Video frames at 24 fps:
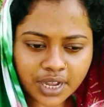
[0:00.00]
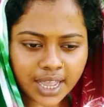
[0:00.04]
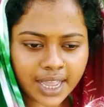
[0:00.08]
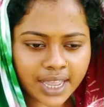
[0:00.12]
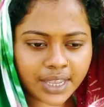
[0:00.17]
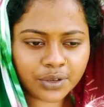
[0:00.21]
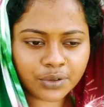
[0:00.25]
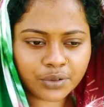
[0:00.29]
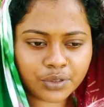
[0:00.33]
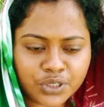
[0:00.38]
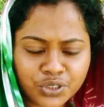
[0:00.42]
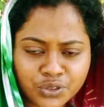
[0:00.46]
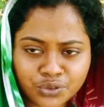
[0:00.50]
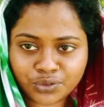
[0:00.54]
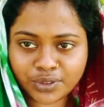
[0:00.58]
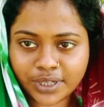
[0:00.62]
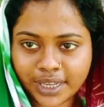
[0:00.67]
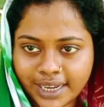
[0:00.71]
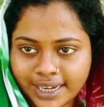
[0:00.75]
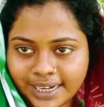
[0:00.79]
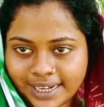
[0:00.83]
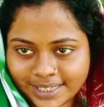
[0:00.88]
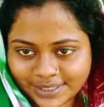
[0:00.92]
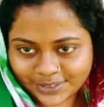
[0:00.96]
খাইও নি শুধু
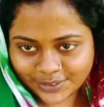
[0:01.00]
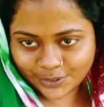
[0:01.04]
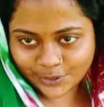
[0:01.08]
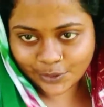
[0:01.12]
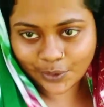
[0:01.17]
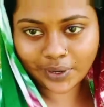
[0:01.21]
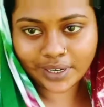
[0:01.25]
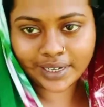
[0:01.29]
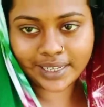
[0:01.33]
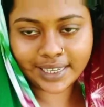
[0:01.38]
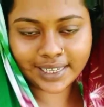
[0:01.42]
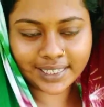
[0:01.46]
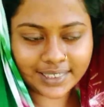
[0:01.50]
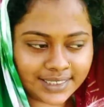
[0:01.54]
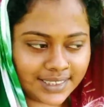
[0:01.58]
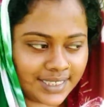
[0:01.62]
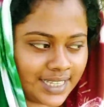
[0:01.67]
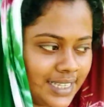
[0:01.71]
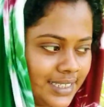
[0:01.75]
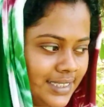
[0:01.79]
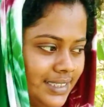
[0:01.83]
এক গ্লাস জল খেয়েছি